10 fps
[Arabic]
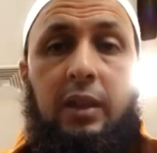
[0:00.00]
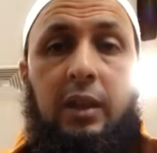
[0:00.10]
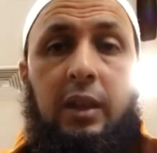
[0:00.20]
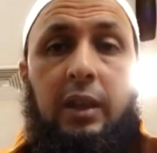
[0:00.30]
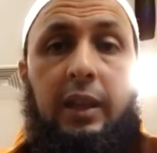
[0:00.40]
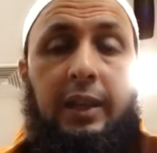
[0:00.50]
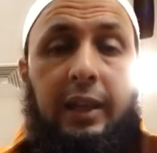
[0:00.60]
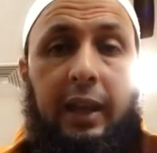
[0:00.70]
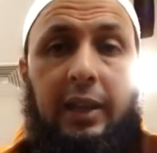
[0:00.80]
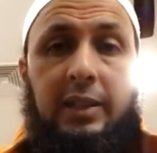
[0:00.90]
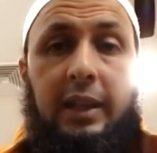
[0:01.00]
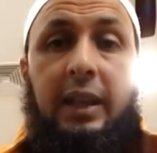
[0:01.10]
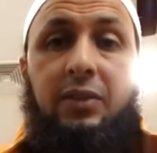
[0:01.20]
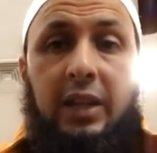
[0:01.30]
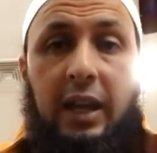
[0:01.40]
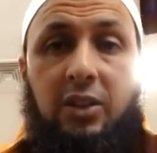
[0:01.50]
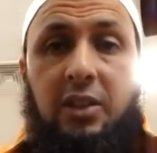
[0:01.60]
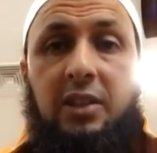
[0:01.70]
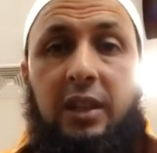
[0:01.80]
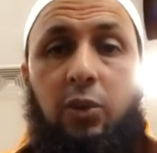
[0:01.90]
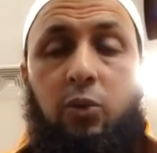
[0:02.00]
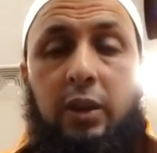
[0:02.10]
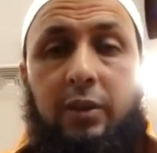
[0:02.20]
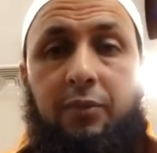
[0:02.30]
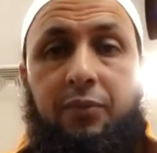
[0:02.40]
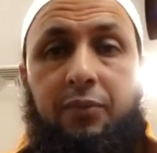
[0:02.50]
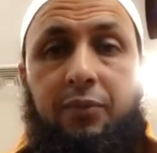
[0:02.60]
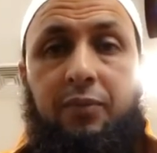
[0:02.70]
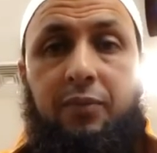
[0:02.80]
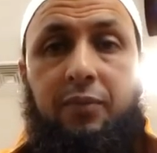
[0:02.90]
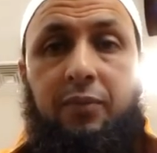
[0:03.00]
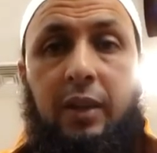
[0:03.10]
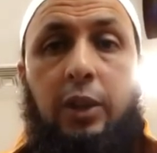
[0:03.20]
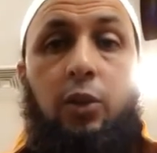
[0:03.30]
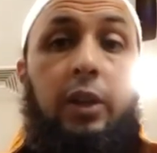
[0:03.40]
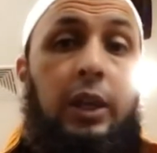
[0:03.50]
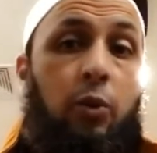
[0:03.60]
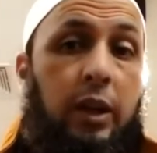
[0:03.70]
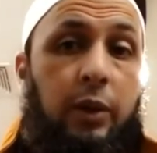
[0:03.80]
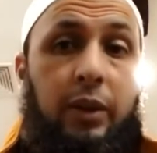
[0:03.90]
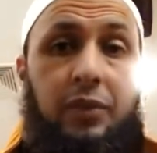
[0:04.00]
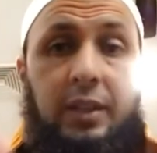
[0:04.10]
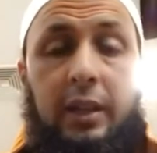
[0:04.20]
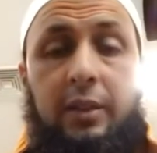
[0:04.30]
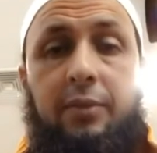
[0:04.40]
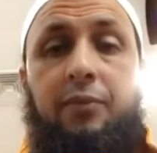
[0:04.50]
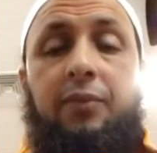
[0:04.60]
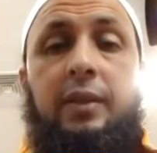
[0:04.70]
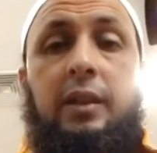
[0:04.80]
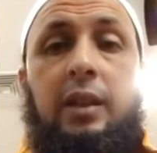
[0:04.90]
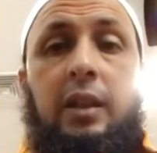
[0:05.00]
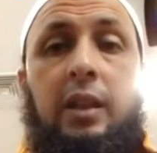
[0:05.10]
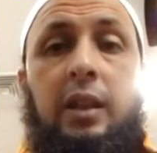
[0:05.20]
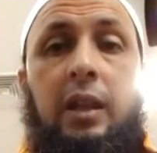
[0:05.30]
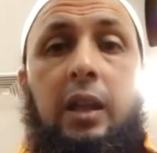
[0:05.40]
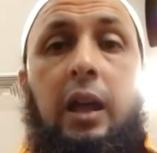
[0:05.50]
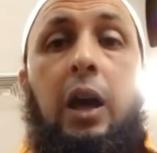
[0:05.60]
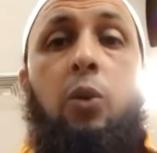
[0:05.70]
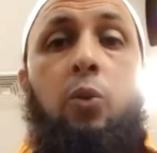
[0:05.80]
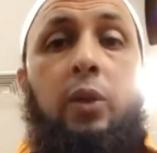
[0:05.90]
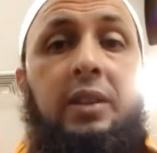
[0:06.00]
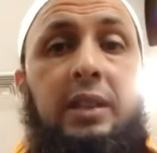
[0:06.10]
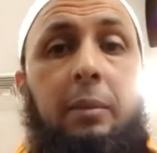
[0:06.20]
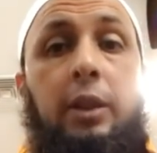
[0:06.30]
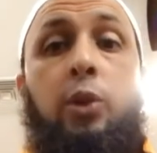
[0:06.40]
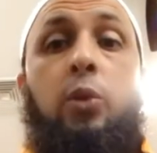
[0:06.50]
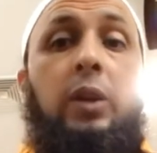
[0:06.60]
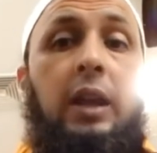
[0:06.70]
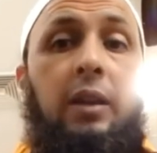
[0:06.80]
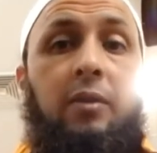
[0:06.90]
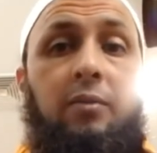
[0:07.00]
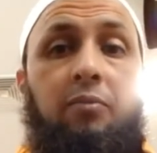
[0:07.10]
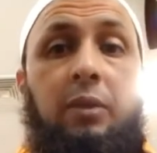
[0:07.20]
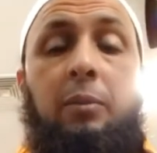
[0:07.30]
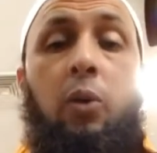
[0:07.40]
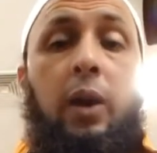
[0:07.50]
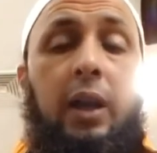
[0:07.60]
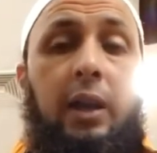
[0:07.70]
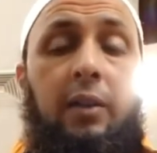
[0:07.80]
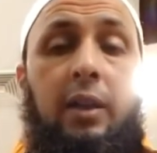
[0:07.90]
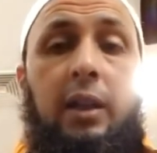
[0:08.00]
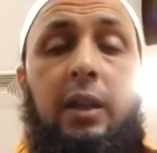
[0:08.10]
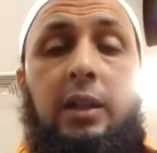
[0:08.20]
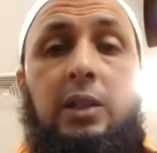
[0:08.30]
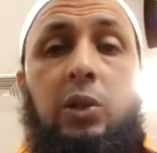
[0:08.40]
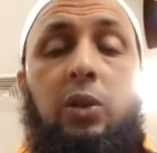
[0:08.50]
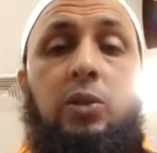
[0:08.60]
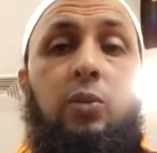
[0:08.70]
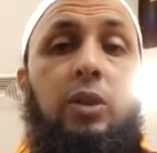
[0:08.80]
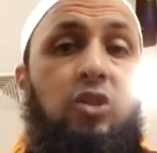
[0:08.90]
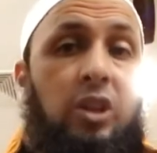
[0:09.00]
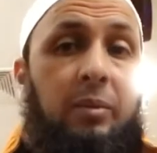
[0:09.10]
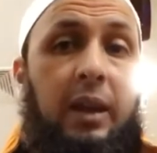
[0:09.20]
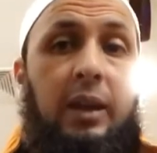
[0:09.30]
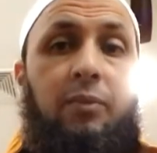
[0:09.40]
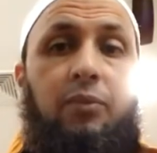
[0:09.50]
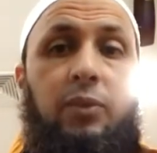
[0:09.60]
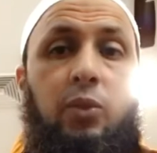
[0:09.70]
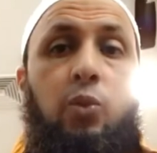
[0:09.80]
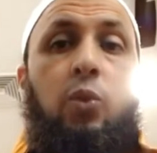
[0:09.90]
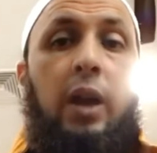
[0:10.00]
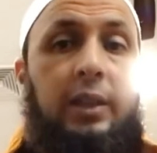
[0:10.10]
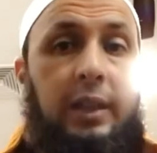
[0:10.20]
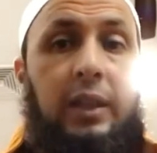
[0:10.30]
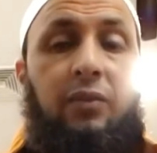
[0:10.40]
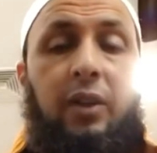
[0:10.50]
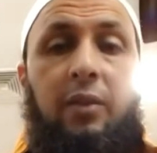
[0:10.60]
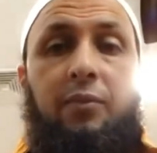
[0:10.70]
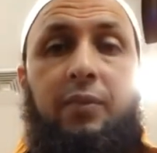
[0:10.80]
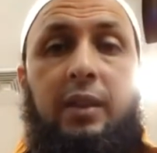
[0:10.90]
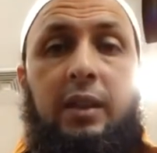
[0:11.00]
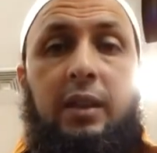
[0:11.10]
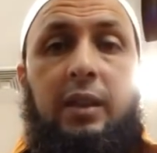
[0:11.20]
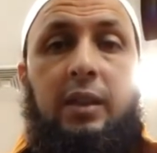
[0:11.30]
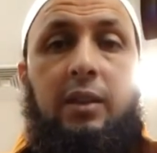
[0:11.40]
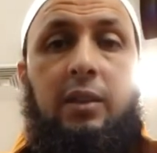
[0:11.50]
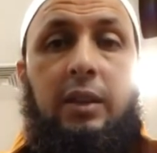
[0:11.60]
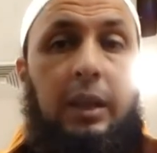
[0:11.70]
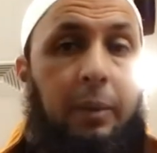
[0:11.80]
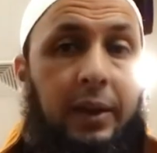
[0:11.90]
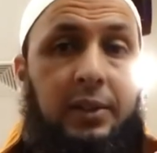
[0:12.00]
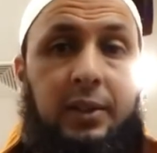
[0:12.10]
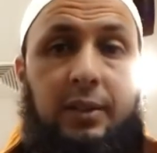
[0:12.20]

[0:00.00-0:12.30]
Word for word: لكن الأصل أن يفتح الجسد أولا أن يرقي ولو نفسه أو يستمع لرقية من مواقع التواصل الاجتماعي كل هذا ينفع يبحث